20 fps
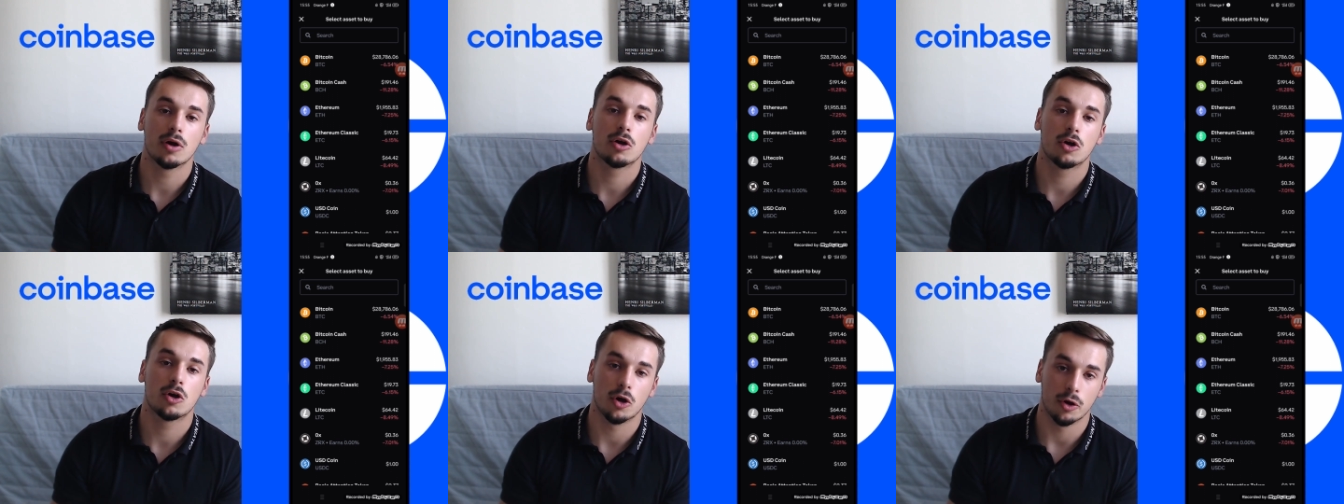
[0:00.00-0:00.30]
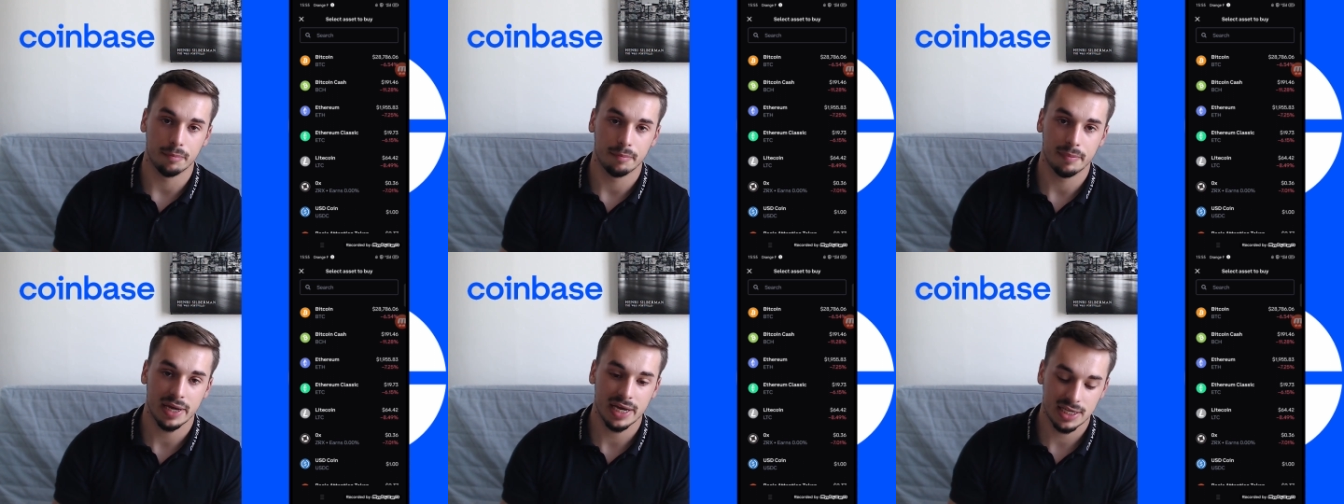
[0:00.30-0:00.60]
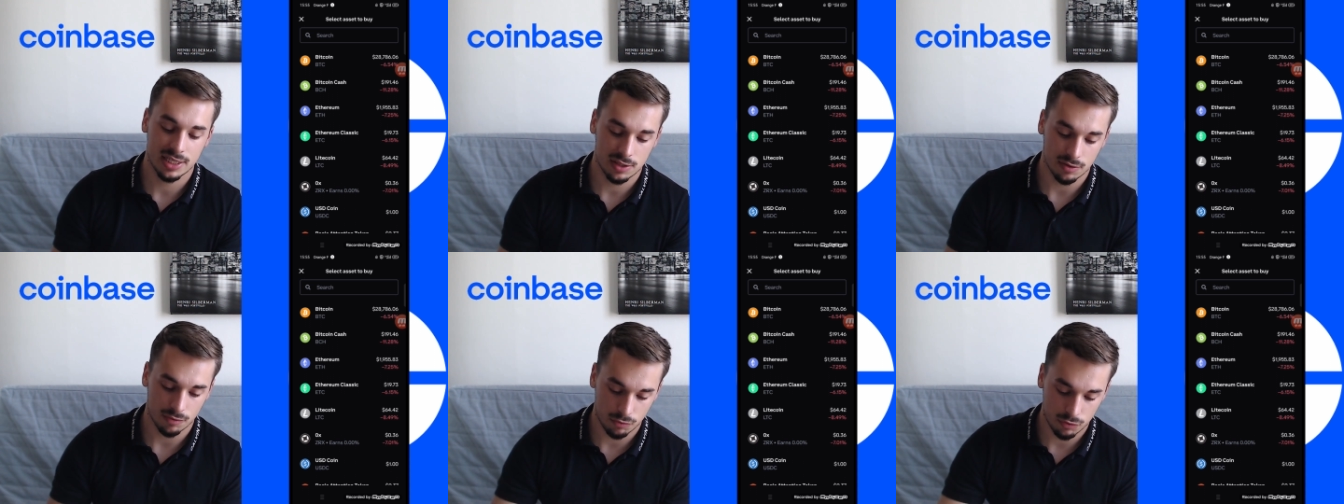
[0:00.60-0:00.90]

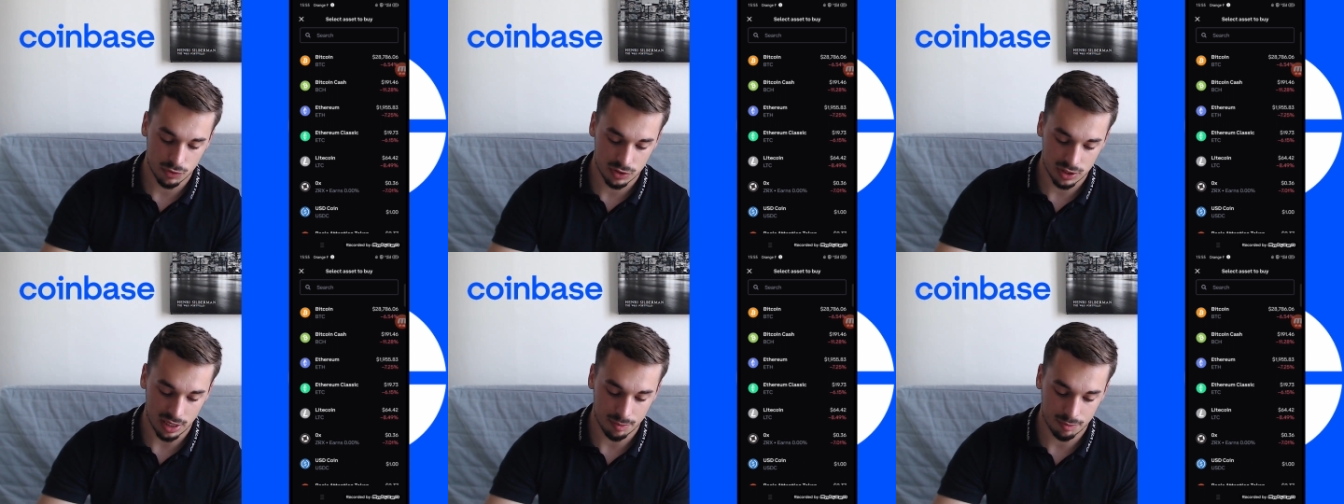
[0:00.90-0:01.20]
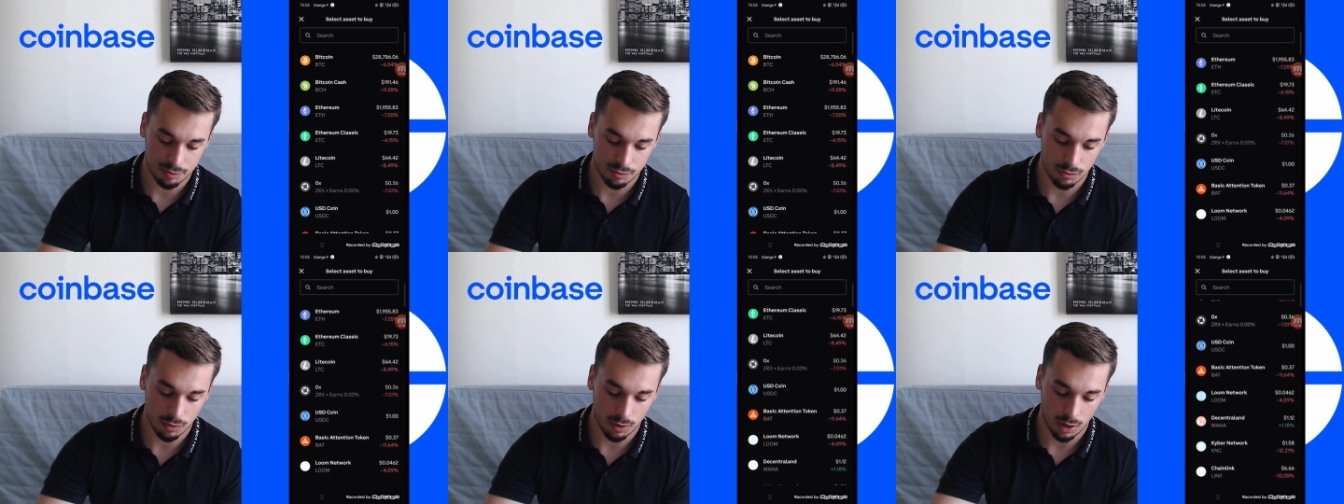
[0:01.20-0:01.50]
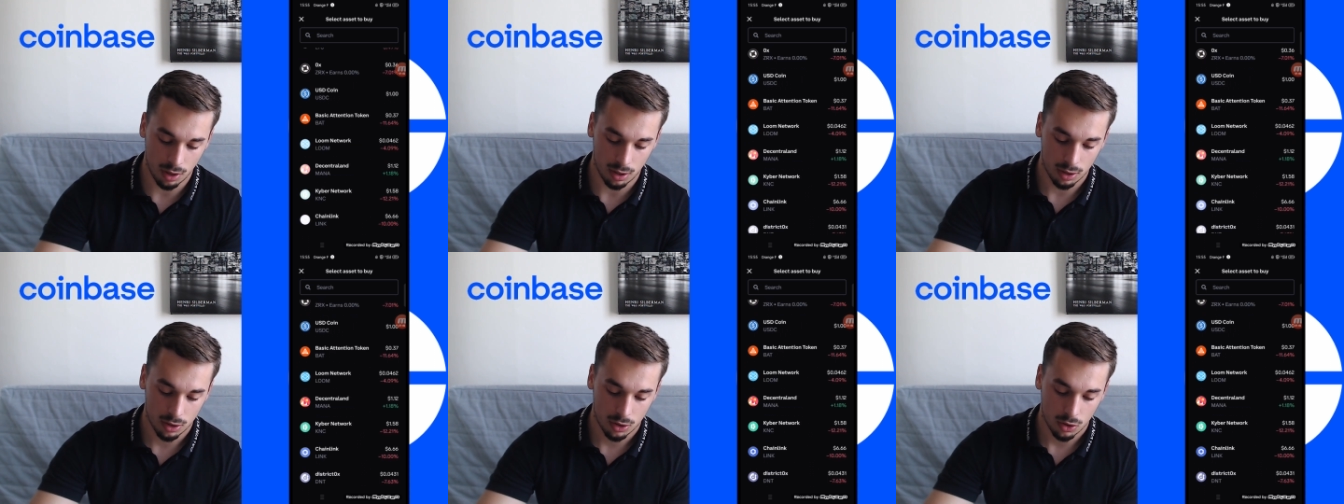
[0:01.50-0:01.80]
Coinbase, vous allez
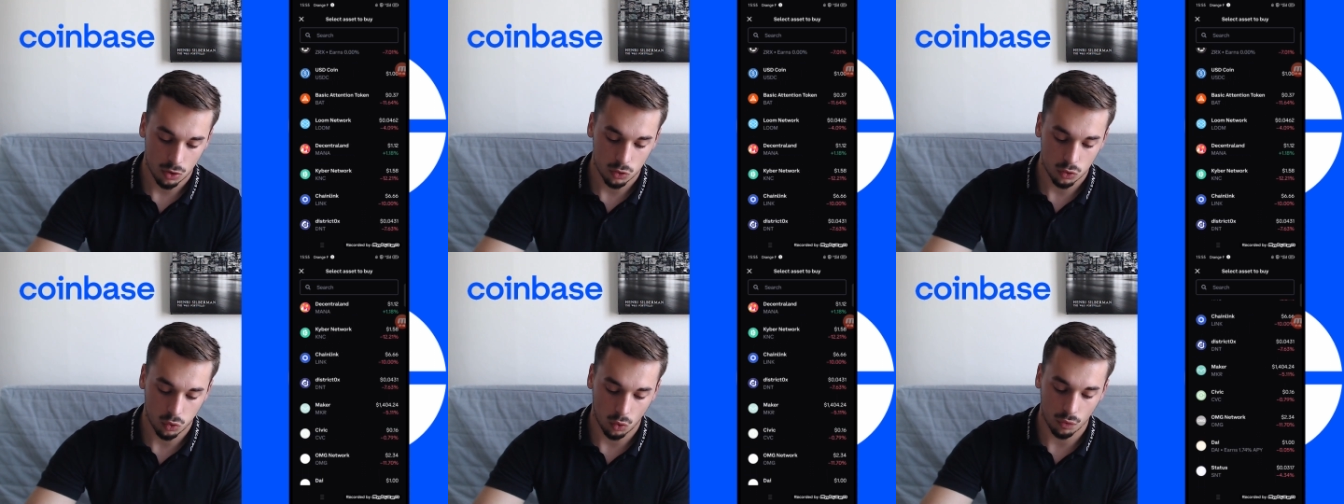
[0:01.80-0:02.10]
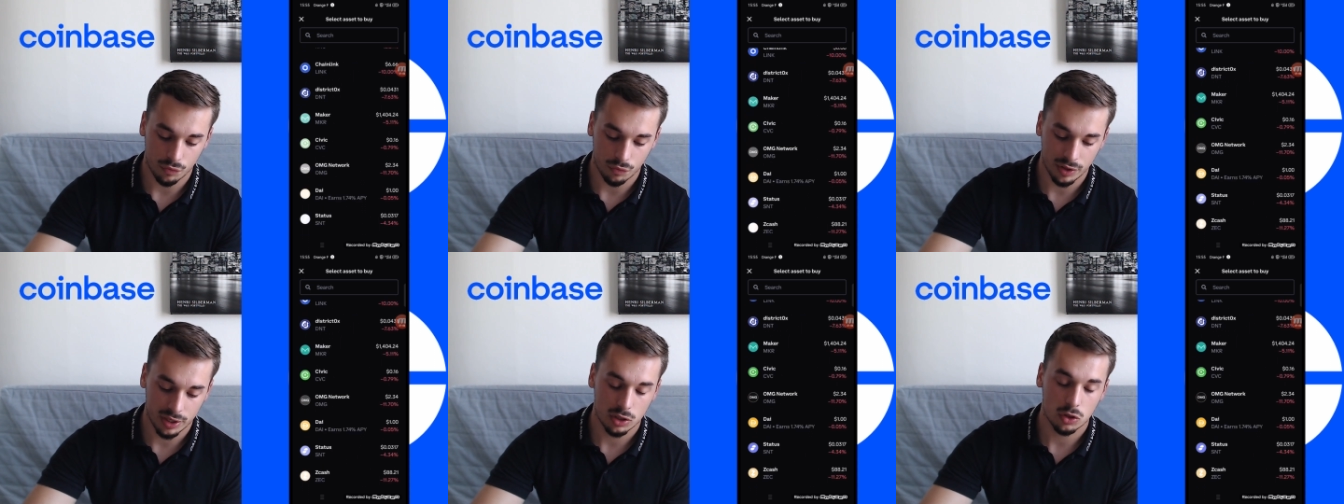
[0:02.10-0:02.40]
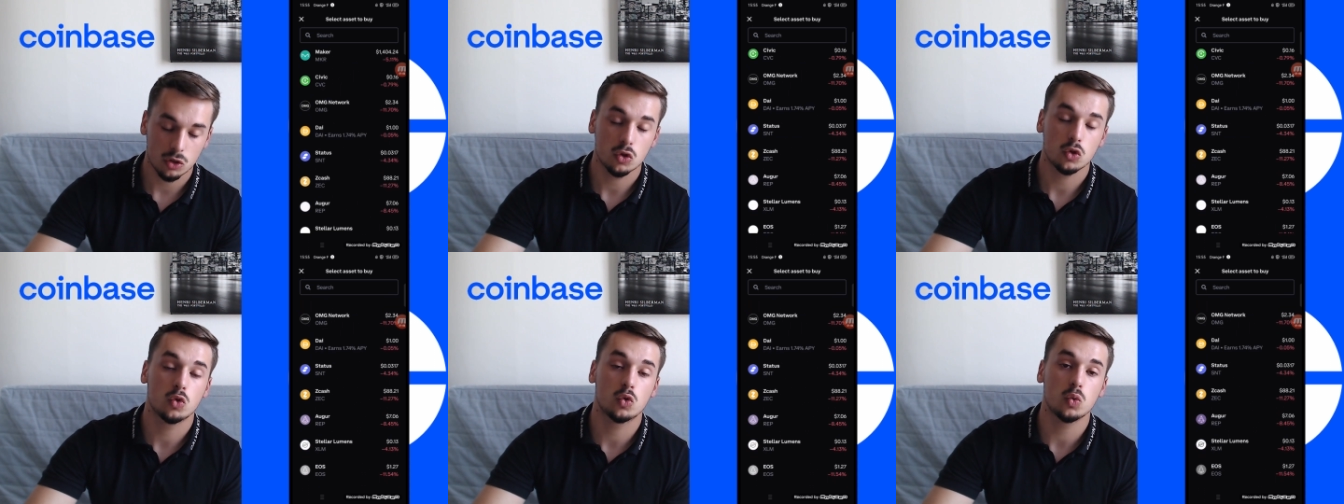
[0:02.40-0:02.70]
pouvoir trouver
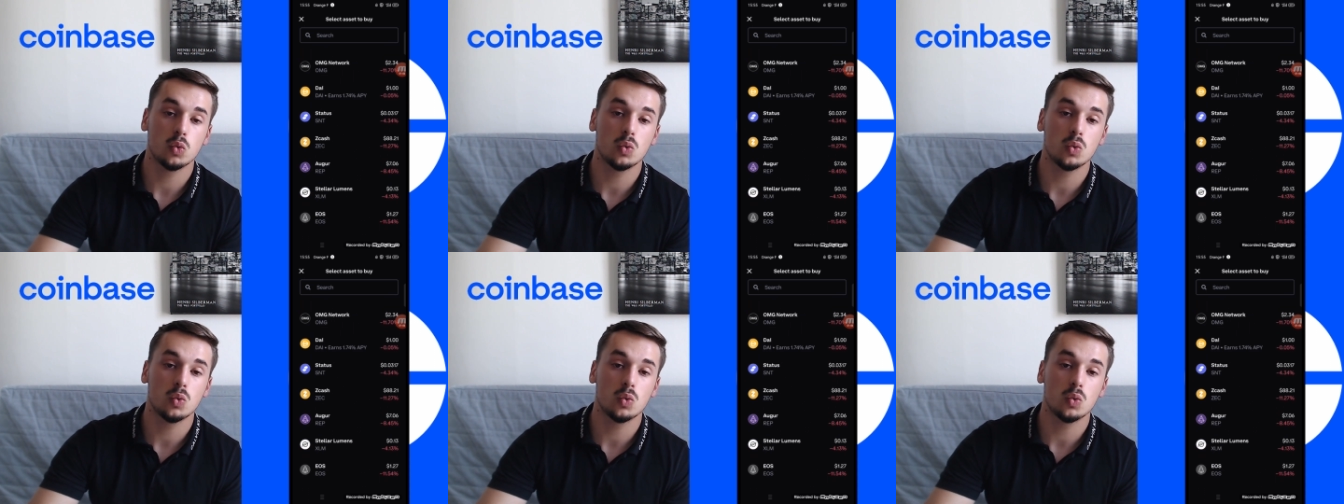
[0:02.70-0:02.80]
tous